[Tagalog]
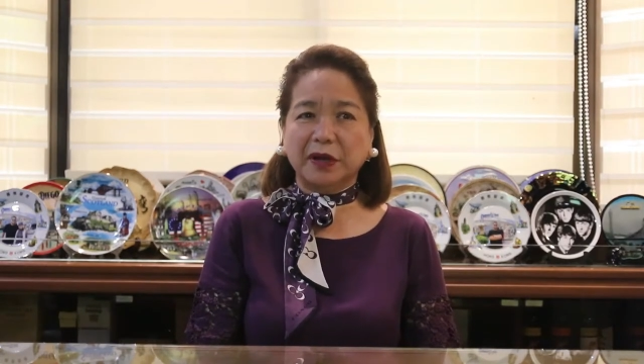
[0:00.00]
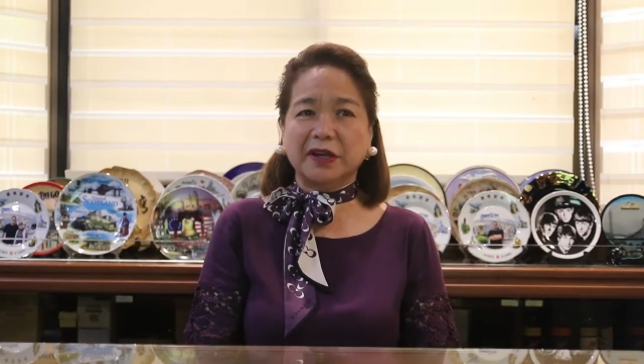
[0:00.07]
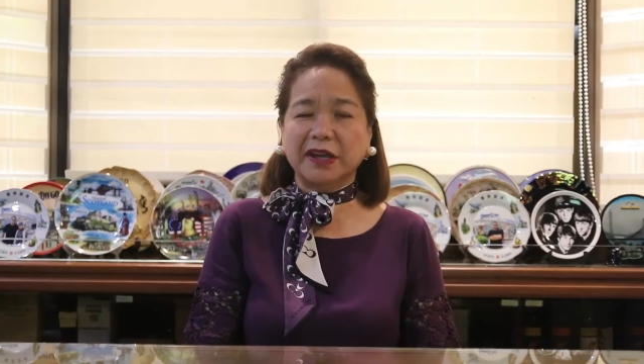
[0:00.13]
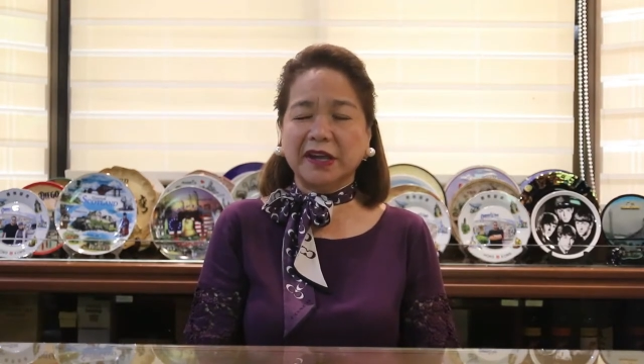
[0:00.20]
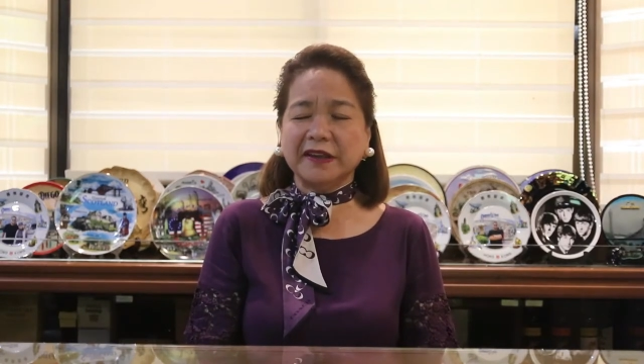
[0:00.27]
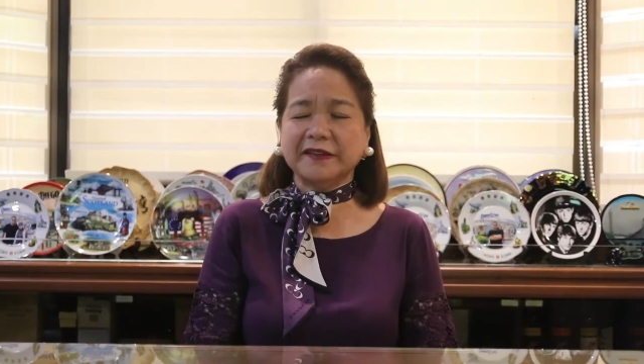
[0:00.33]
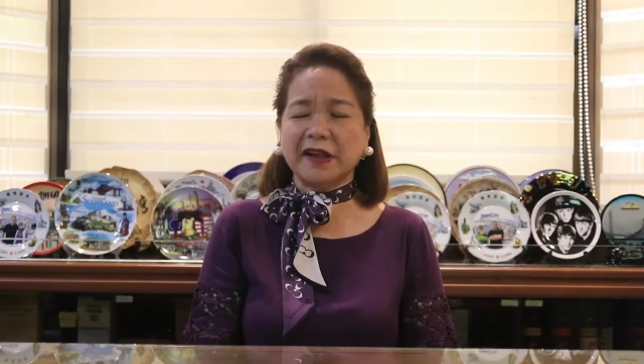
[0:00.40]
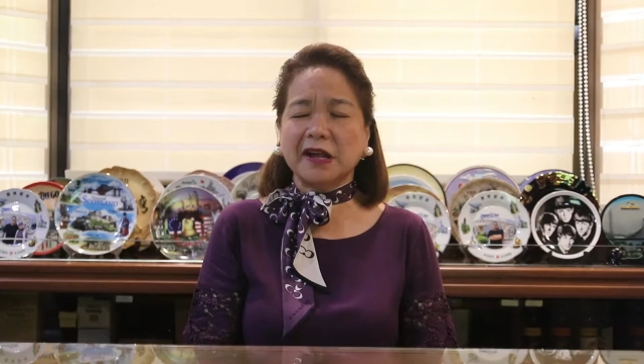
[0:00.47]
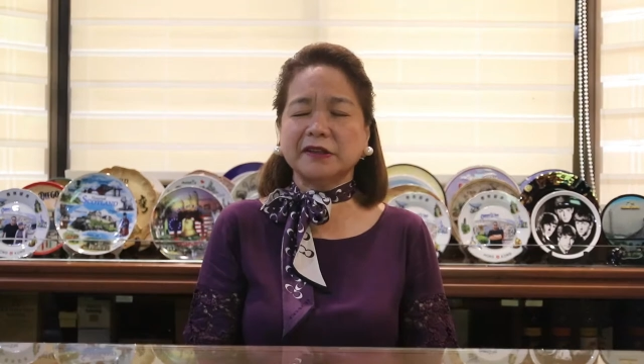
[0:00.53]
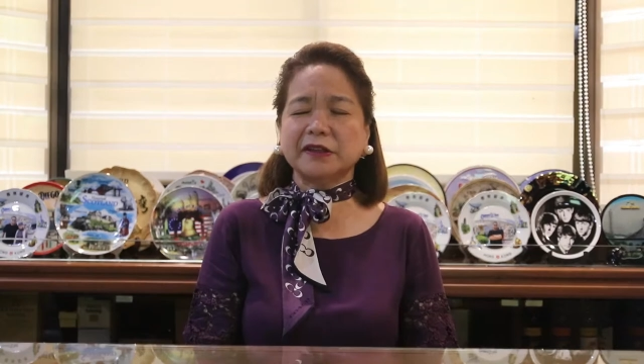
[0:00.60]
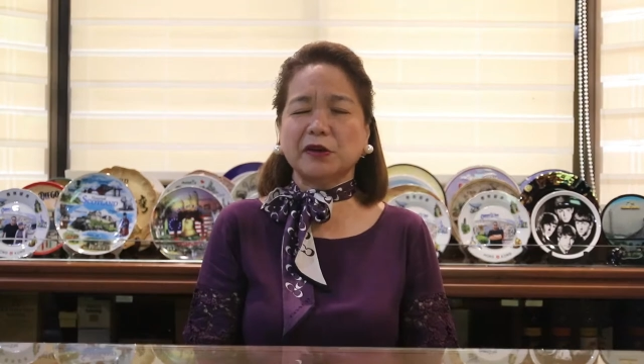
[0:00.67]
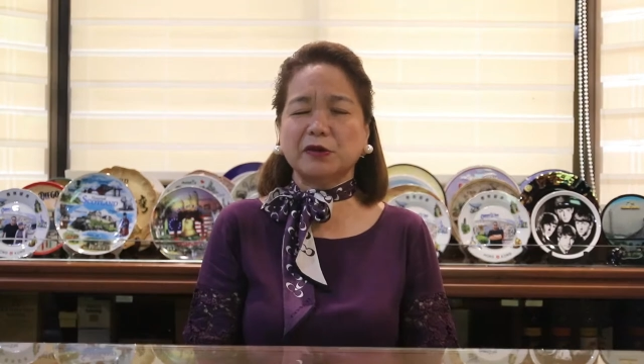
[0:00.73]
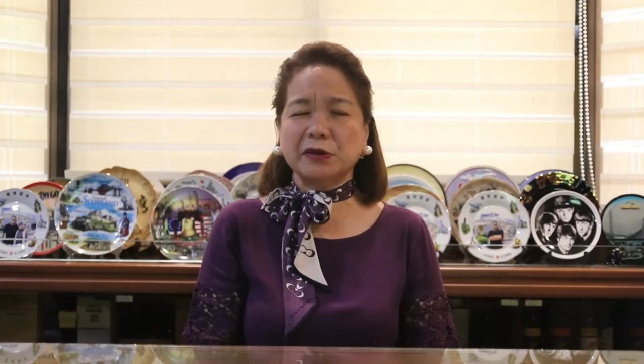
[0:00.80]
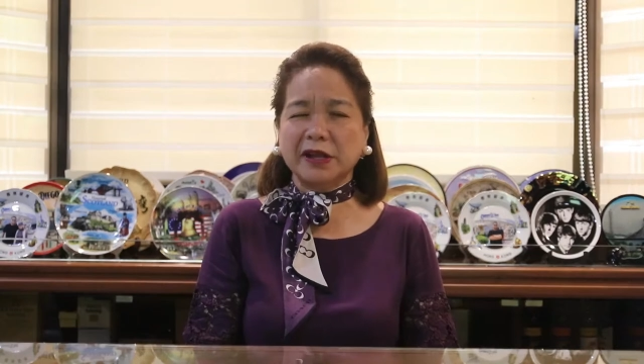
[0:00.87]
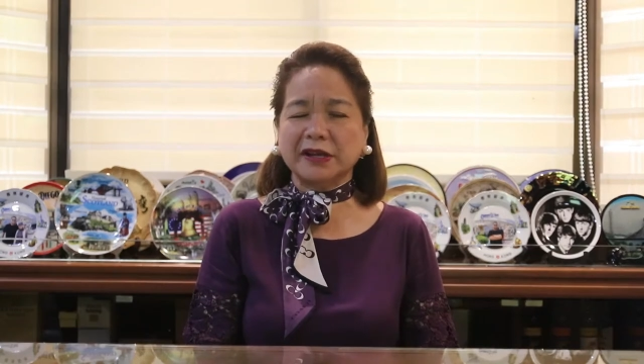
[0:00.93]
Mag-iisang
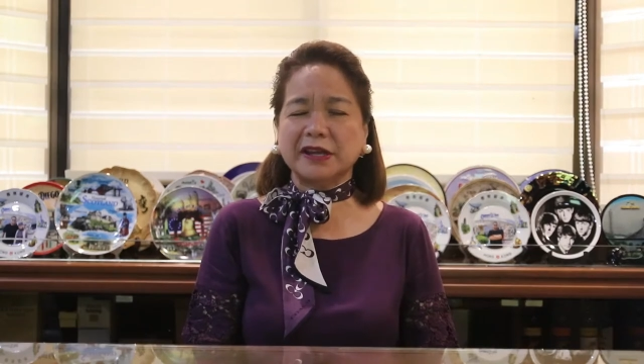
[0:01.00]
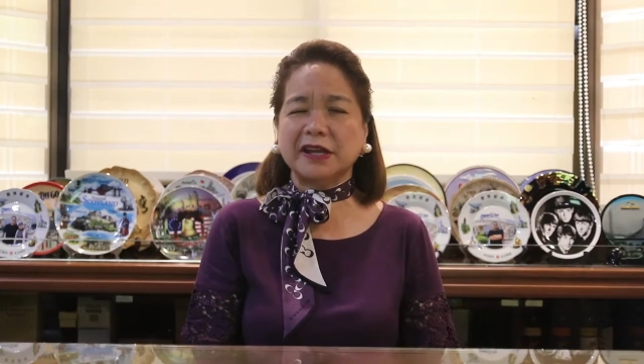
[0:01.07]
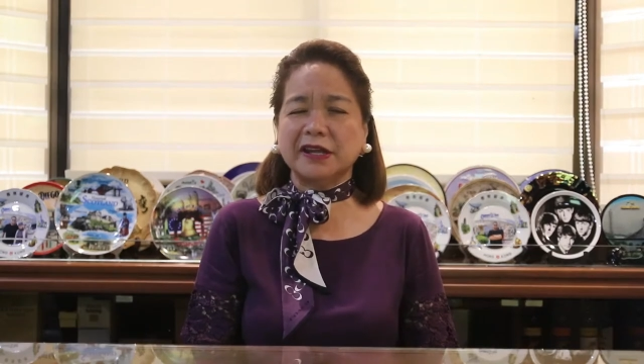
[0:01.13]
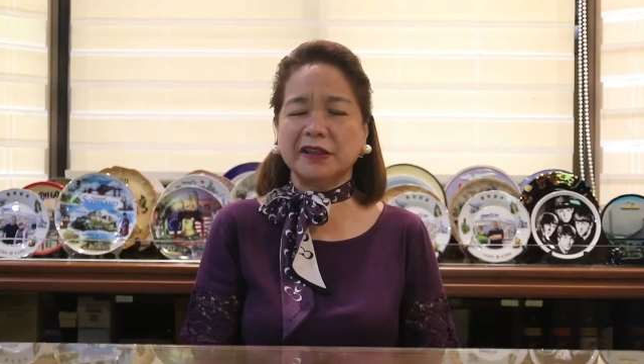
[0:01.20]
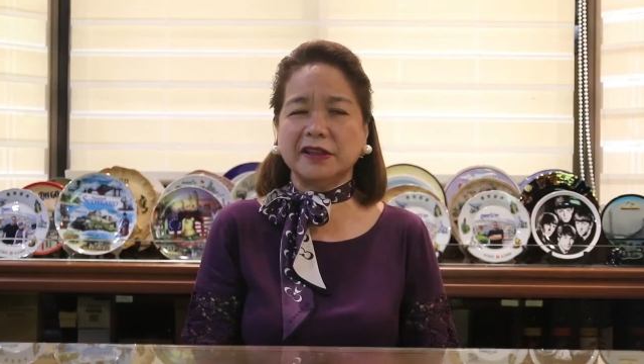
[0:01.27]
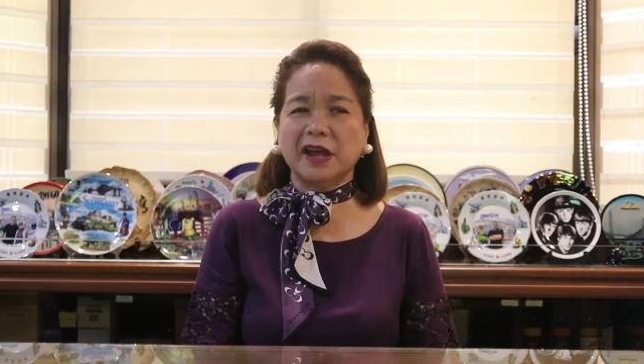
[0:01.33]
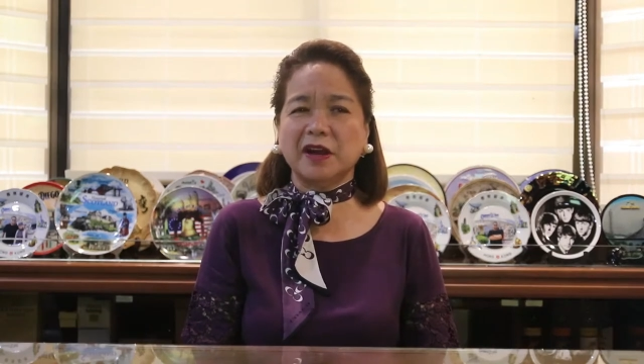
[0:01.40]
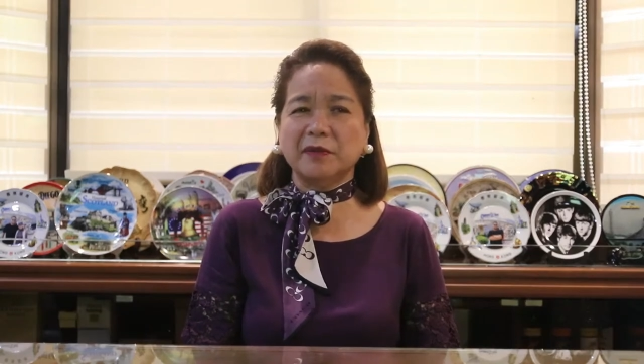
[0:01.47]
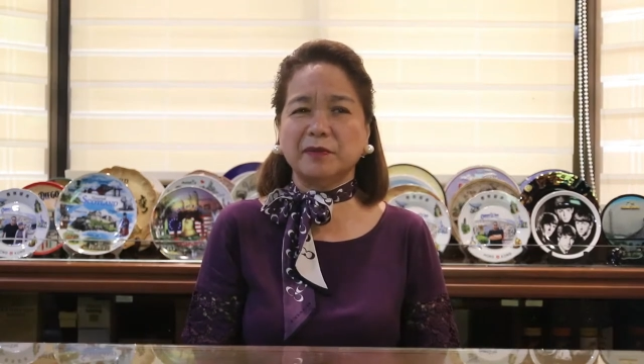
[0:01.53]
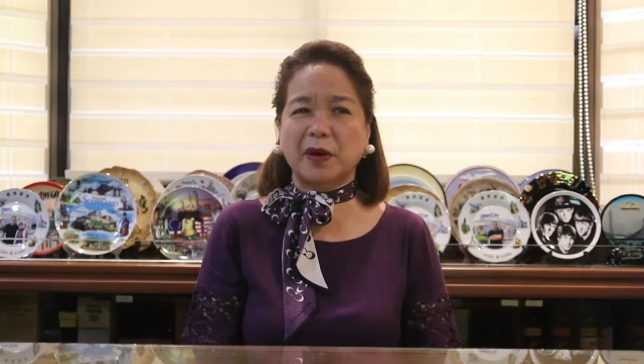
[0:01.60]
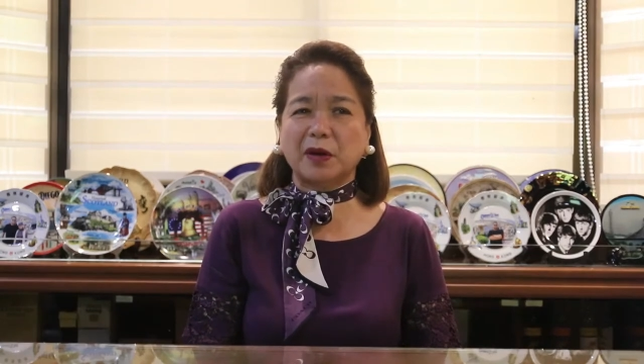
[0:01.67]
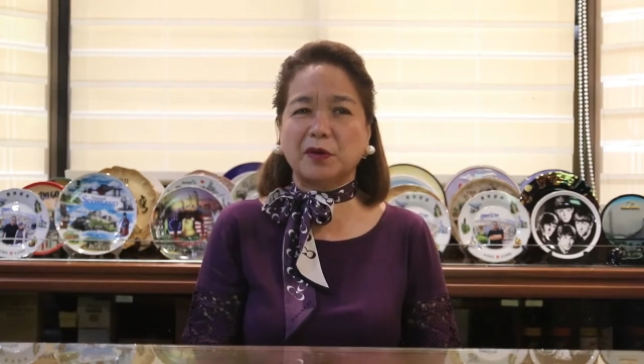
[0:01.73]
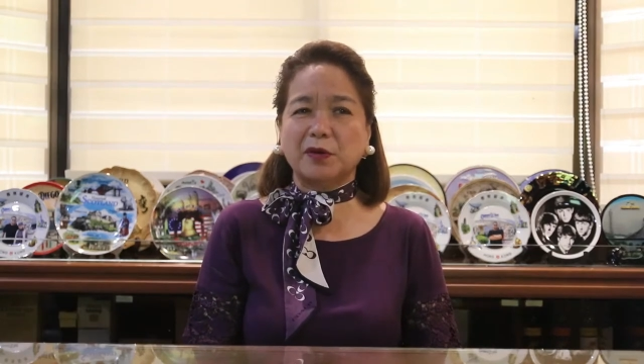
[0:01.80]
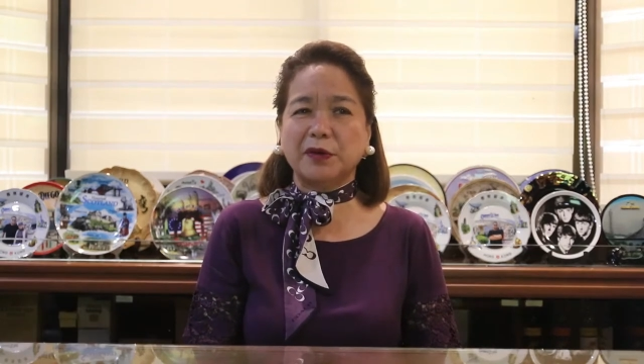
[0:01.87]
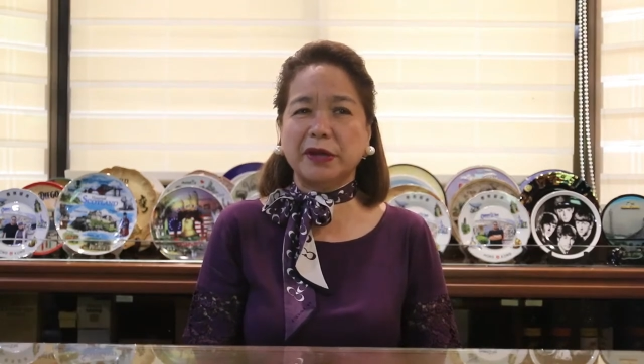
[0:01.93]
taon na rin nang
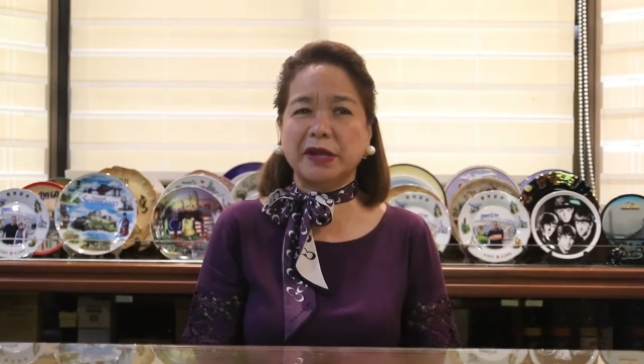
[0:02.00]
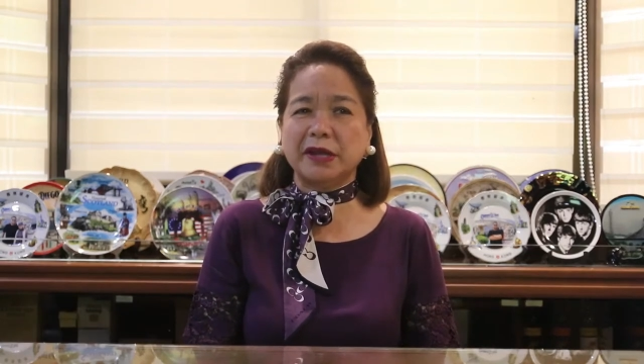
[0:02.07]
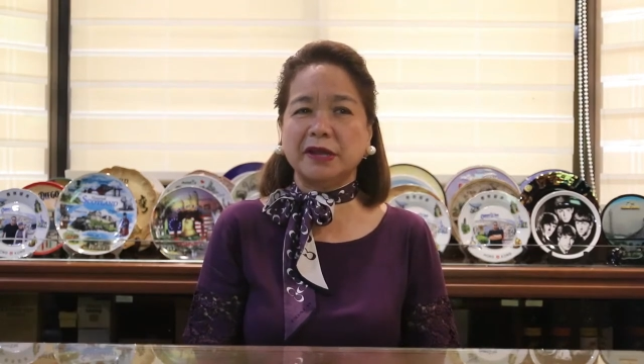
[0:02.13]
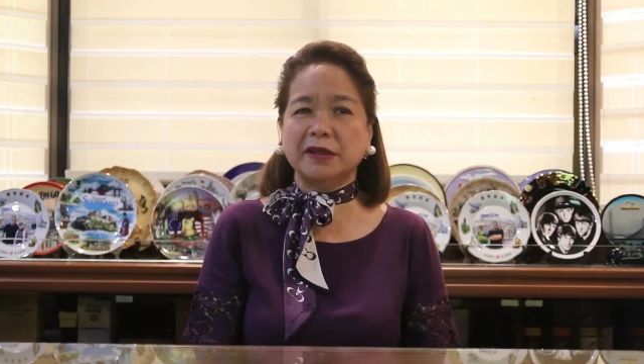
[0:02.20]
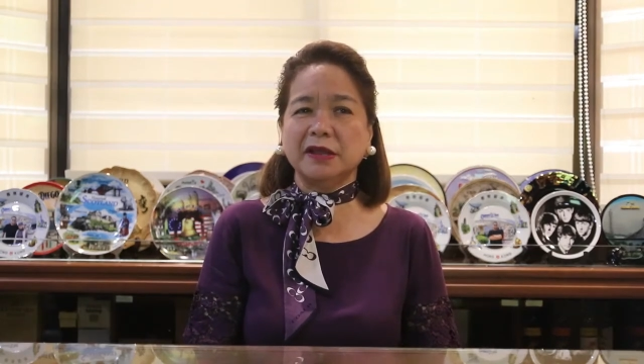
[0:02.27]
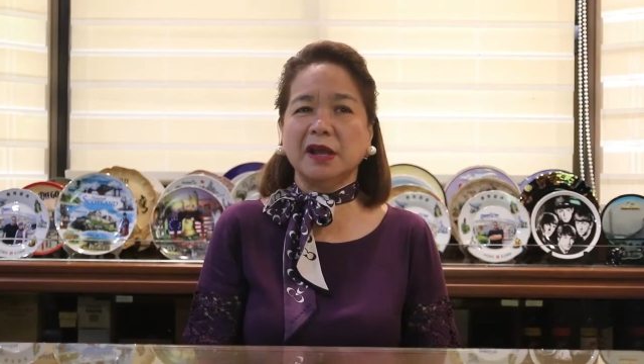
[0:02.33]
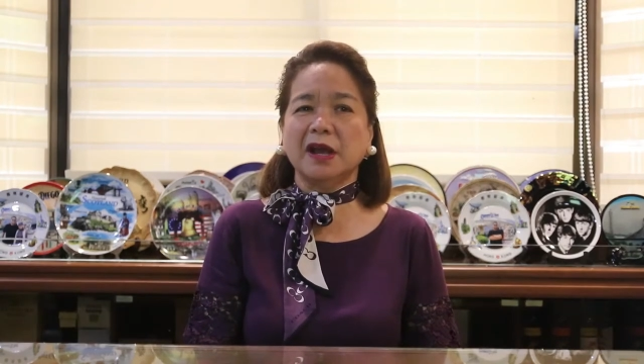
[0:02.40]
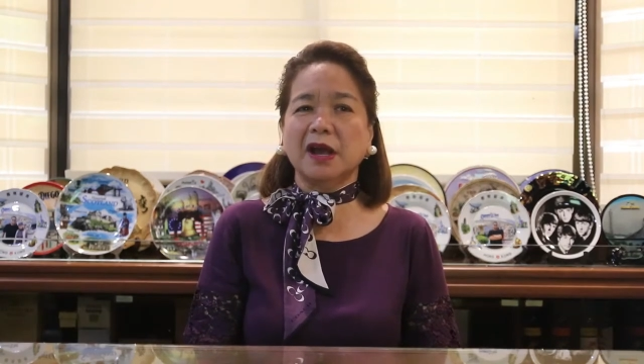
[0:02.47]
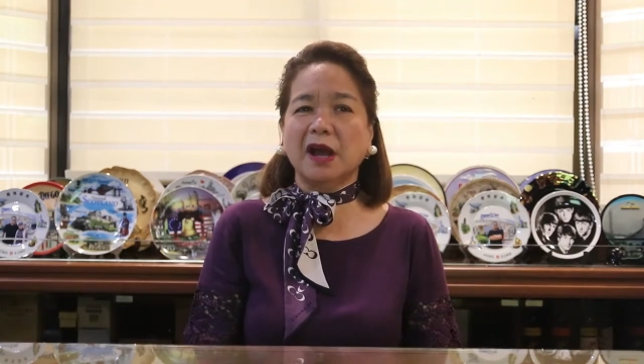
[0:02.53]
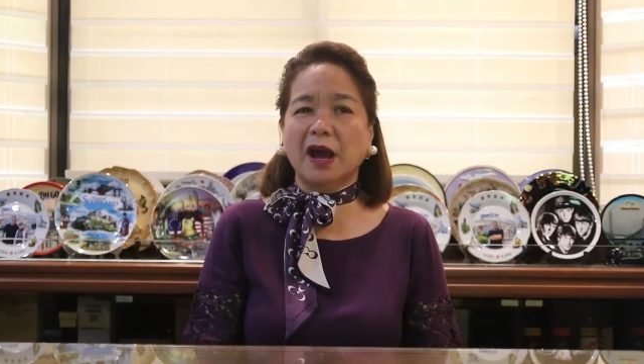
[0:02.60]
baguhin